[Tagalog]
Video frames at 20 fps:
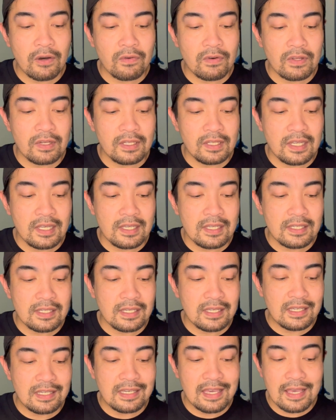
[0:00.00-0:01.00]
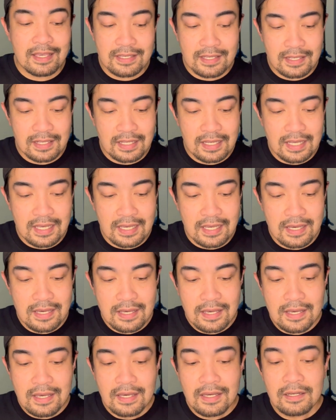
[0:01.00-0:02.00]
kung hindi si Yesli.
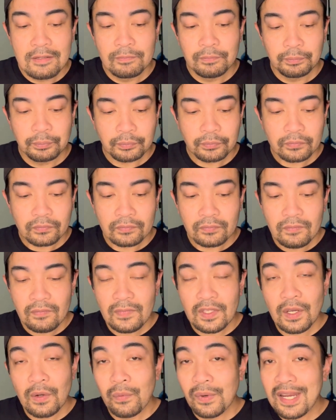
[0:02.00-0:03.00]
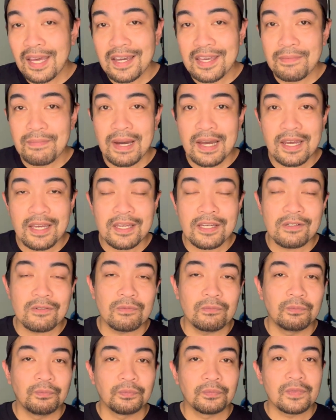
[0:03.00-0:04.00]
Walang iba eh,
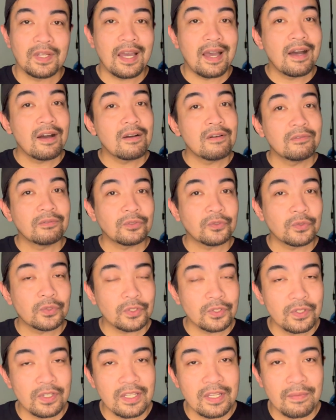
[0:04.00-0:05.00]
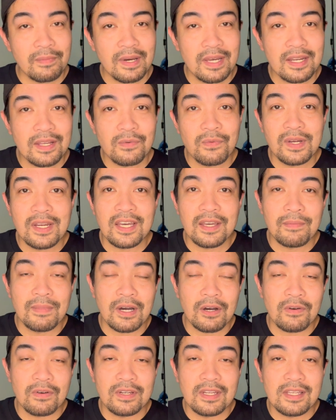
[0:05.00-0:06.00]
ang susunod naman ay walang
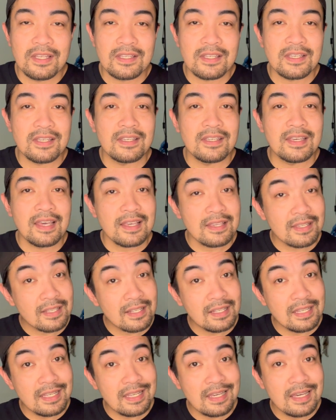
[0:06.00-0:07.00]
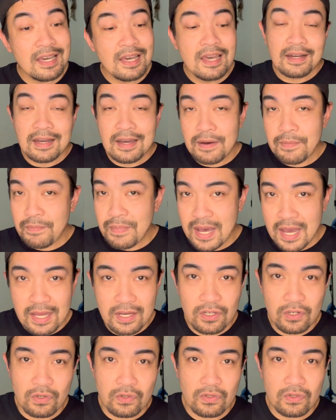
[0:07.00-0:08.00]
iba kundi si Yesli
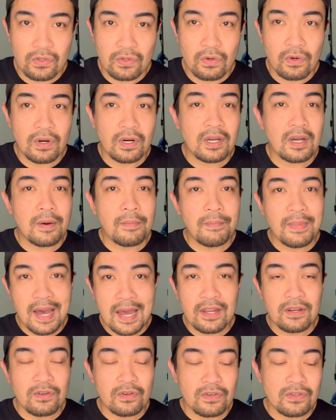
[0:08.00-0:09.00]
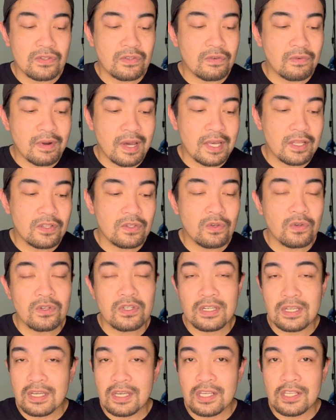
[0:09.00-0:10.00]
Cabanos or Cabanos, right? So
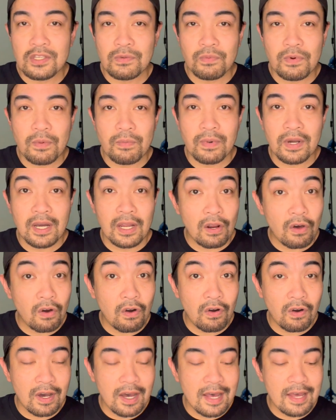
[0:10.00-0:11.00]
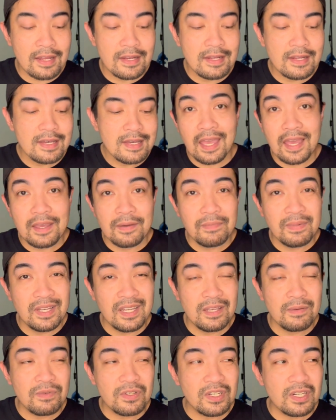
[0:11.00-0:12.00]
she is from Caloocan. I
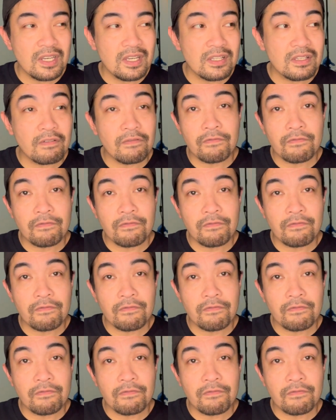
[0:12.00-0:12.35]
believe she is a